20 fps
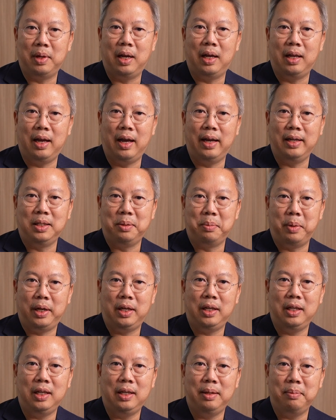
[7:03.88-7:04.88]
มท้าทายสมั
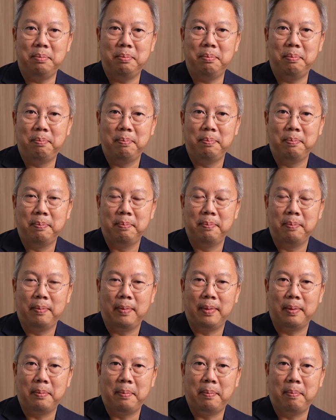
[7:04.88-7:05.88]
ยนี้
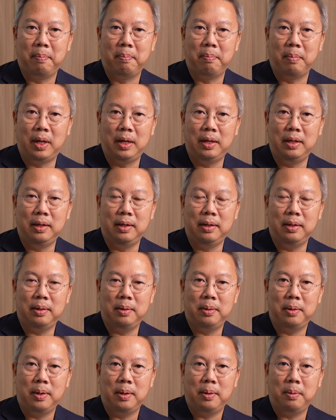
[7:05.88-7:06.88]
มัน
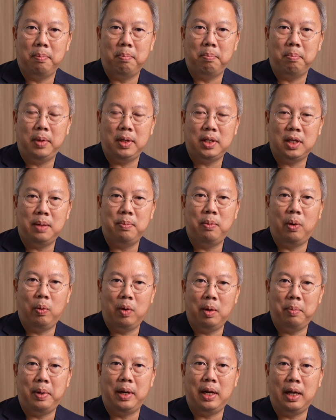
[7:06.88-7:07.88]
ไม่ใช่บอก
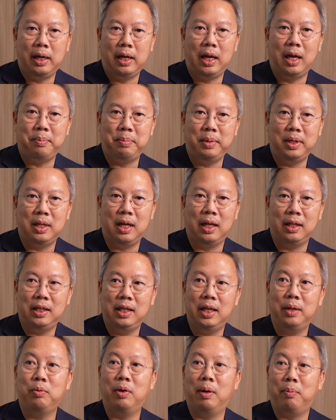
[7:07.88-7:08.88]
ว่าพนักงานมีหน้า
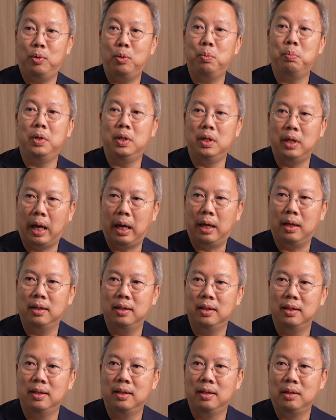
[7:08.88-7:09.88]
ที่ให้ความร่วมมือ
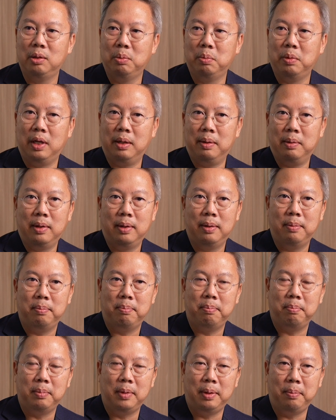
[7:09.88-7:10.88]
ครับถูกไหม
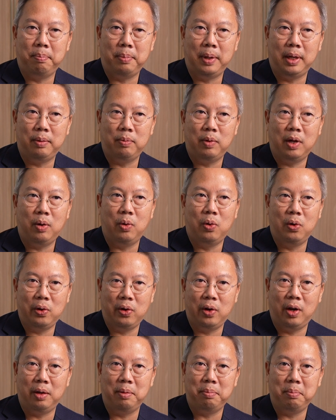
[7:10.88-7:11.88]
มันเป็นว่าอง
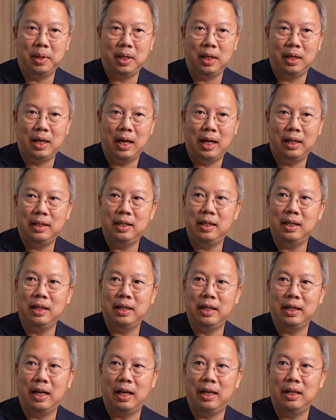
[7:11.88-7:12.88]
ค์กรมีหน้าที่
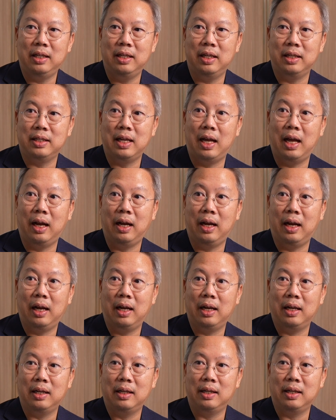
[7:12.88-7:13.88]
ในการที่จะสร้าง
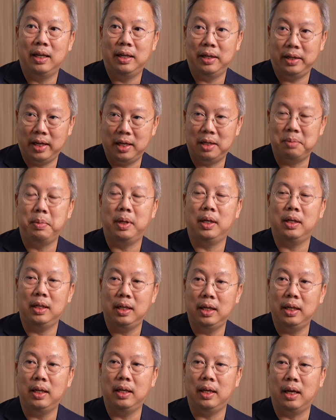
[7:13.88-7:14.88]
engagement
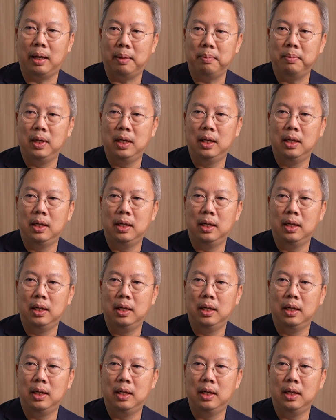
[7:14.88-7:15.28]
ที่ดีครับ